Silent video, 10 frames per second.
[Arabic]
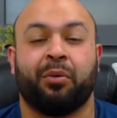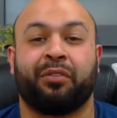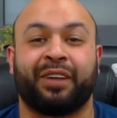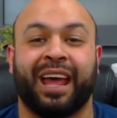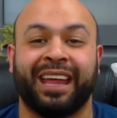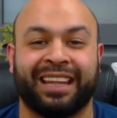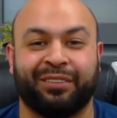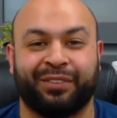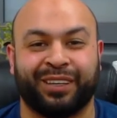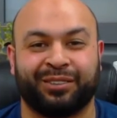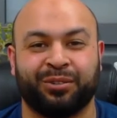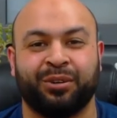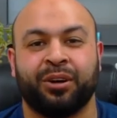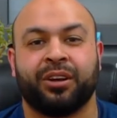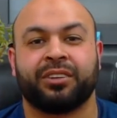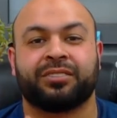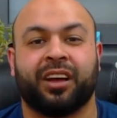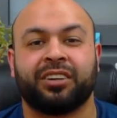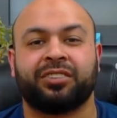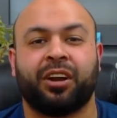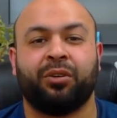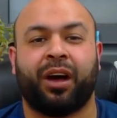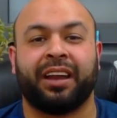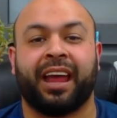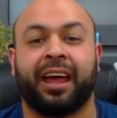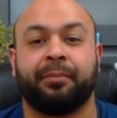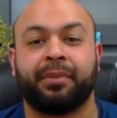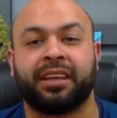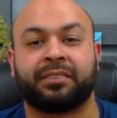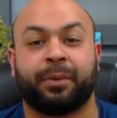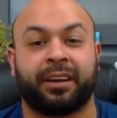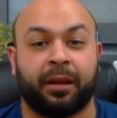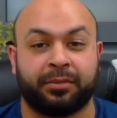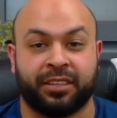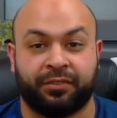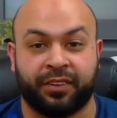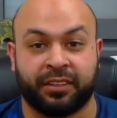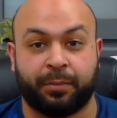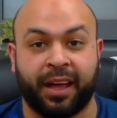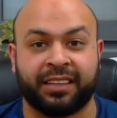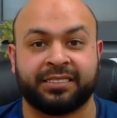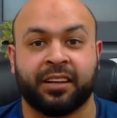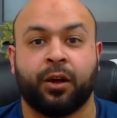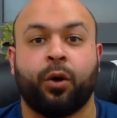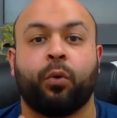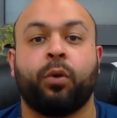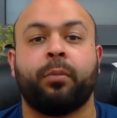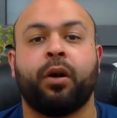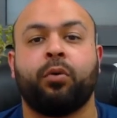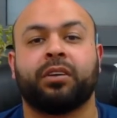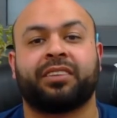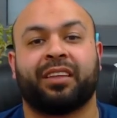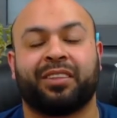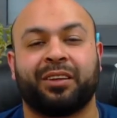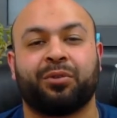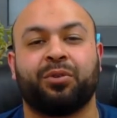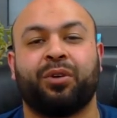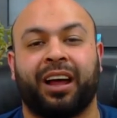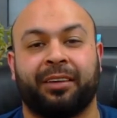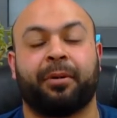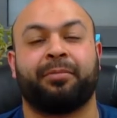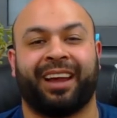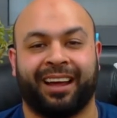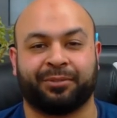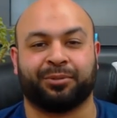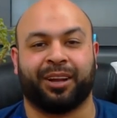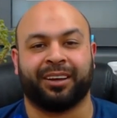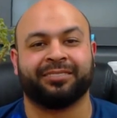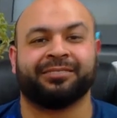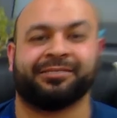وفي هذا الفيديو سأشرح عن أهمية برنامج الفيدباكس وما هو تأثيره على مبيعاتنا